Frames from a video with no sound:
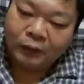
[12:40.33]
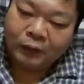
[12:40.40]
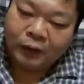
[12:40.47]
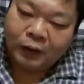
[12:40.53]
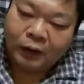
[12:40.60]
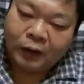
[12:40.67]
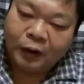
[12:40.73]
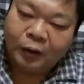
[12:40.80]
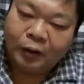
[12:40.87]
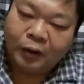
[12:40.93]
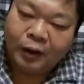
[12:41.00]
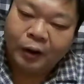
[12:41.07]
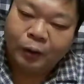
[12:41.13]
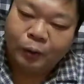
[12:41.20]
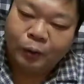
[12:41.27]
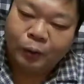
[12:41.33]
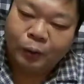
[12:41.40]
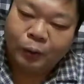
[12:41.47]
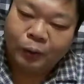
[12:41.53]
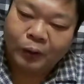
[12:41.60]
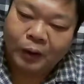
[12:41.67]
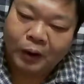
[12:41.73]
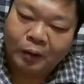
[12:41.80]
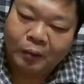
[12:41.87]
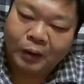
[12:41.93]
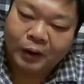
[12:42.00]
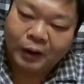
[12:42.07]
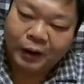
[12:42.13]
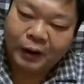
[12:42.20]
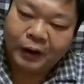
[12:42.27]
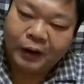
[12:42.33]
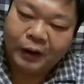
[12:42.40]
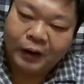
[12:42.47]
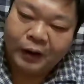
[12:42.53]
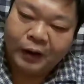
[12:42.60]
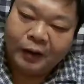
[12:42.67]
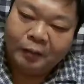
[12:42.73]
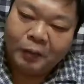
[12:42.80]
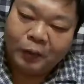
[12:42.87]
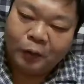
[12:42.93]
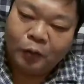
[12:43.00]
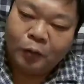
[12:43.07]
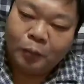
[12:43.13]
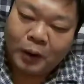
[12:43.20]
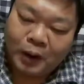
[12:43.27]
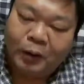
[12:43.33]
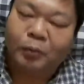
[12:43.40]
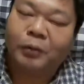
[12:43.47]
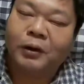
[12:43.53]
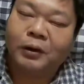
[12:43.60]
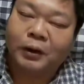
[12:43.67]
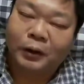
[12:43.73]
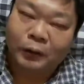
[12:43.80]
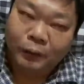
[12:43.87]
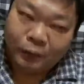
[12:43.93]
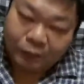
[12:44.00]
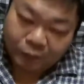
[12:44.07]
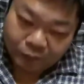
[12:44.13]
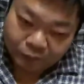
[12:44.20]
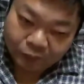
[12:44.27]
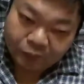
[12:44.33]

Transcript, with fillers: だからありとあらゆる嘘を並べてまあ、どれもバレるんですけど